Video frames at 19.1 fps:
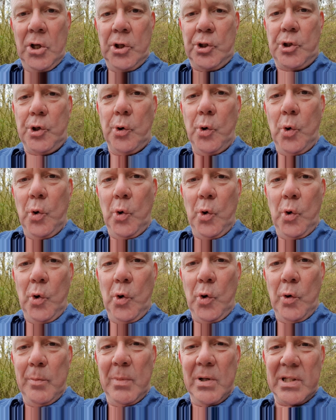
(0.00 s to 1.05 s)

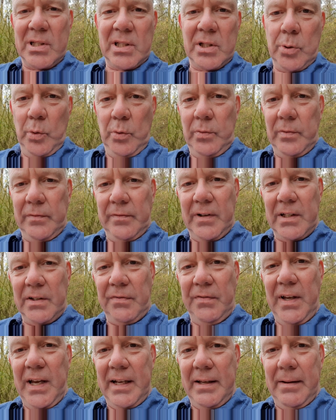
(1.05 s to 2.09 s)
Du musst tun,
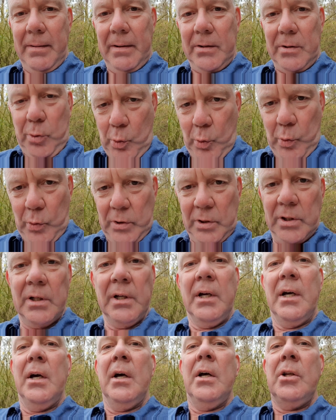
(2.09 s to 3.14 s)
was wir tun.
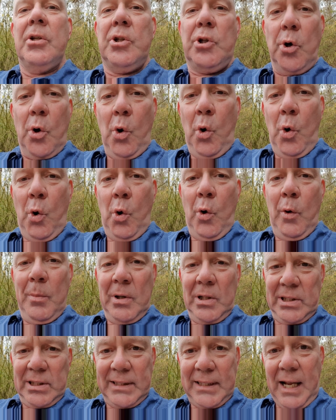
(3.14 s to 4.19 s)
Du
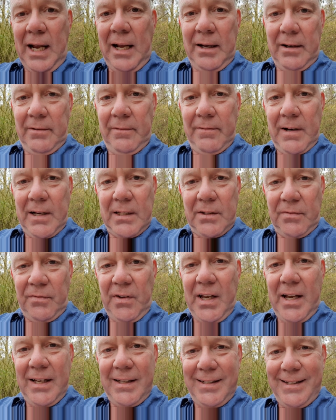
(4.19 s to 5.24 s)
musst denken, was
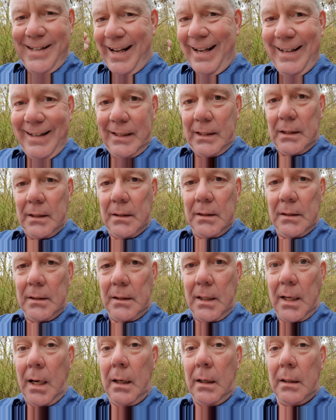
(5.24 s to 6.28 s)
wir denken.
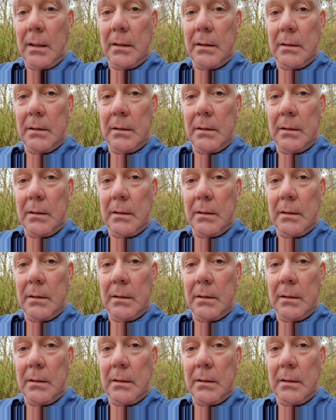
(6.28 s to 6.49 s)
Ja?